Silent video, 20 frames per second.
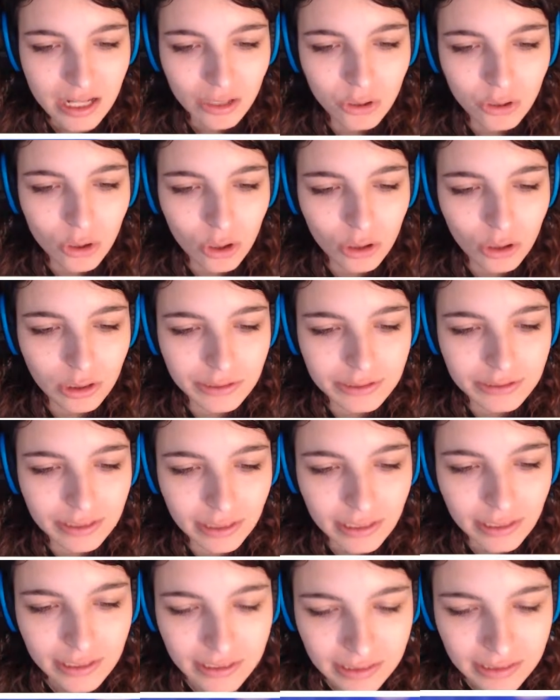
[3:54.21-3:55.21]

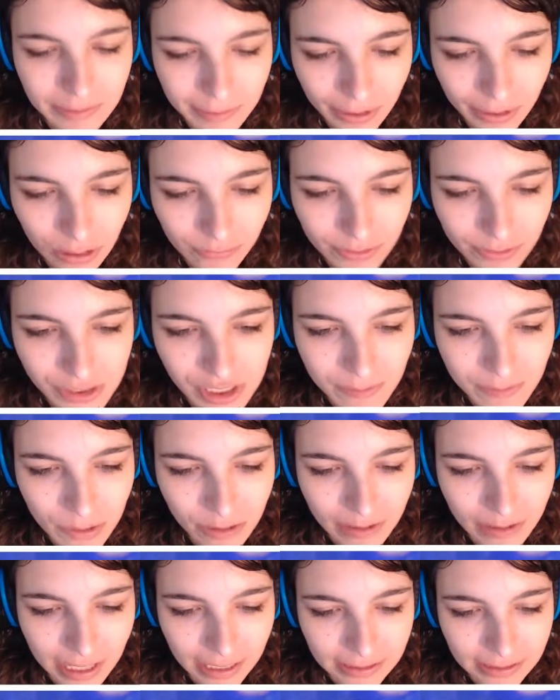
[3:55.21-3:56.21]
Gold! Ti prego,
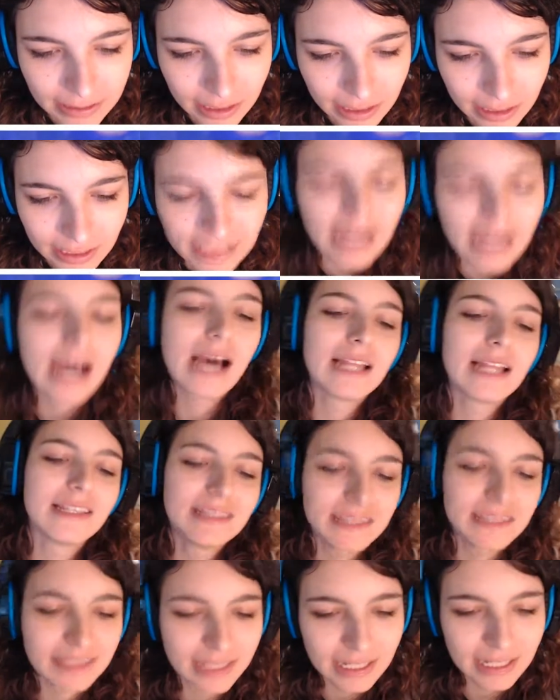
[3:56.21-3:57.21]
facciamone un'altra.
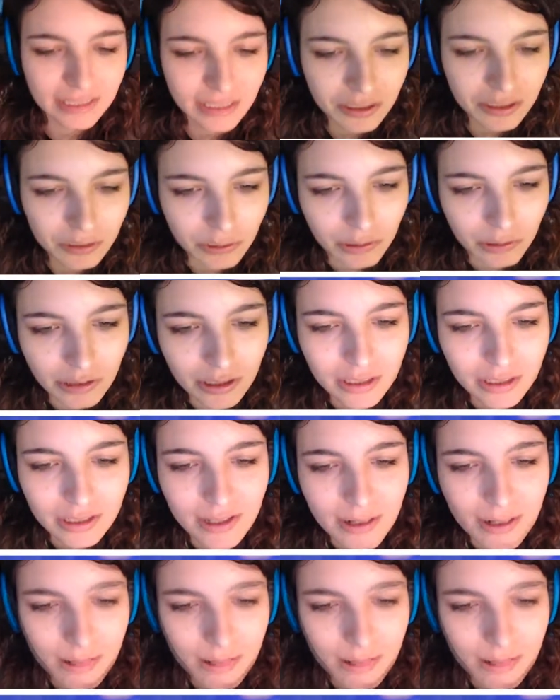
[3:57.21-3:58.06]
Grande, grande gold.